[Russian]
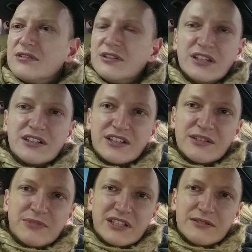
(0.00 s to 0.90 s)
и
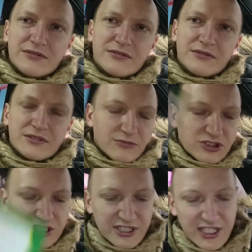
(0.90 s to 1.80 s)
грибы. Вот,
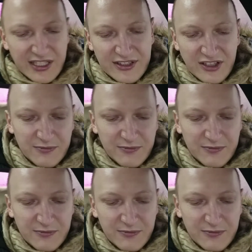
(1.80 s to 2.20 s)
можно так рисовать.